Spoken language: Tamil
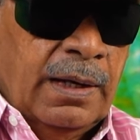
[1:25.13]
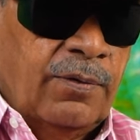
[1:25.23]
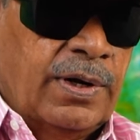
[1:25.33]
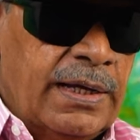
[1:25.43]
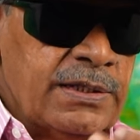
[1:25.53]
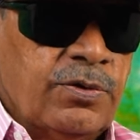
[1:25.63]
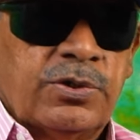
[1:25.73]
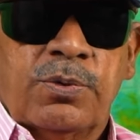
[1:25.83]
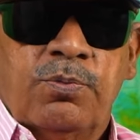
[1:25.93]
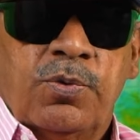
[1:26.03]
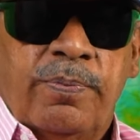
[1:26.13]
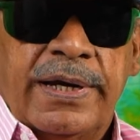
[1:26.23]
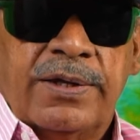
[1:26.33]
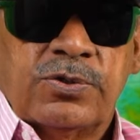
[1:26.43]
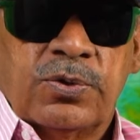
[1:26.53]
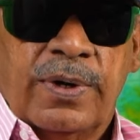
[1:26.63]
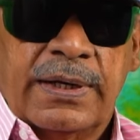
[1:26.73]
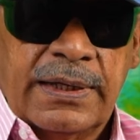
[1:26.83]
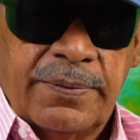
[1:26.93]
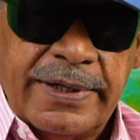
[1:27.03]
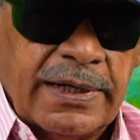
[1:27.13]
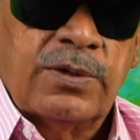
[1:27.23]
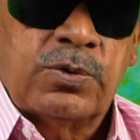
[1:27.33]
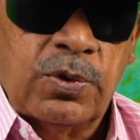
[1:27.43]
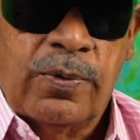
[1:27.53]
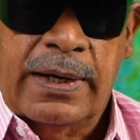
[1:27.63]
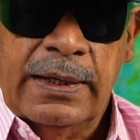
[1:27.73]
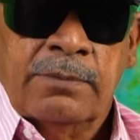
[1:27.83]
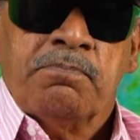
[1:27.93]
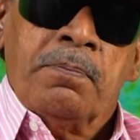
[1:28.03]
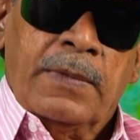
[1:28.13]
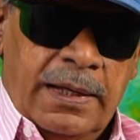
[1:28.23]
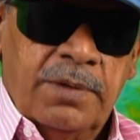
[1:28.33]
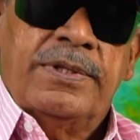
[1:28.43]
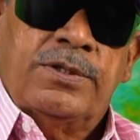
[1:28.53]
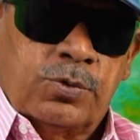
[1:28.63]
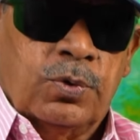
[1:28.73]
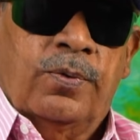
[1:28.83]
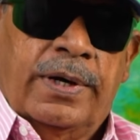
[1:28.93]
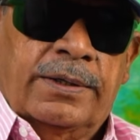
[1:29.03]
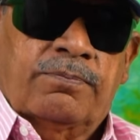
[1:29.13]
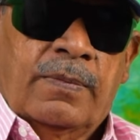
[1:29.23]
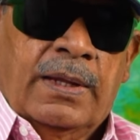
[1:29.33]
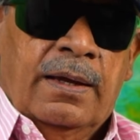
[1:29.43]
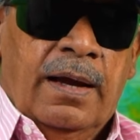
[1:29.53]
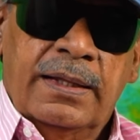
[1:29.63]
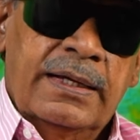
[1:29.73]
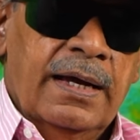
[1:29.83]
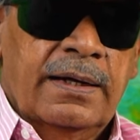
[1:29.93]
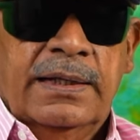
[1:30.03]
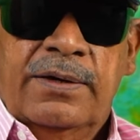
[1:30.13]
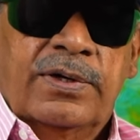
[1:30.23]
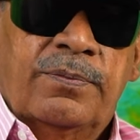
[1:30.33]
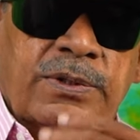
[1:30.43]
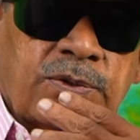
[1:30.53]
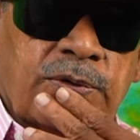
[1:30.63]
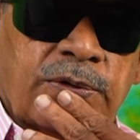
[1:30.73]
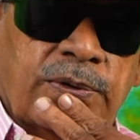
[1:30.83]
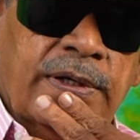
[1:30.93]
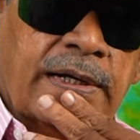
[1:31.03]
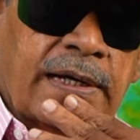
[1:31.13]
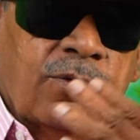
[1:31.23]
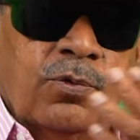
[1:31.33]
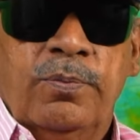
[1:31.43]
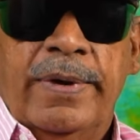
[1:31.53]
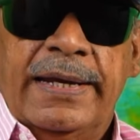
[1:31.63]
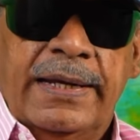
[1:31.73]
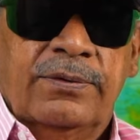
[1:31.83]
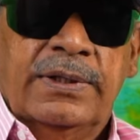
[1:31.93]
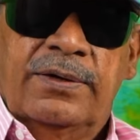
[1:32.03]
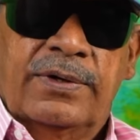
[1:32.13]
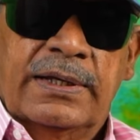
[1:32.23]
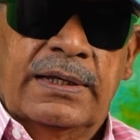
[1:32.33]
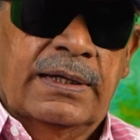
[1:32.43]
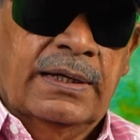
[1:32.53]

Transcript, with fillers: அவர் அஞ்சு வருஷம் புக் பண்ணி வச்சுருவார் அப்படின்லாம் சொல்லுவாங்க அதை பற்றி சொல்லுவாங்க அதுக்காக தான் அவர் எப்படி சொல்கிறது உண்டு ஆனால் உண்மையில் வந்து அவர்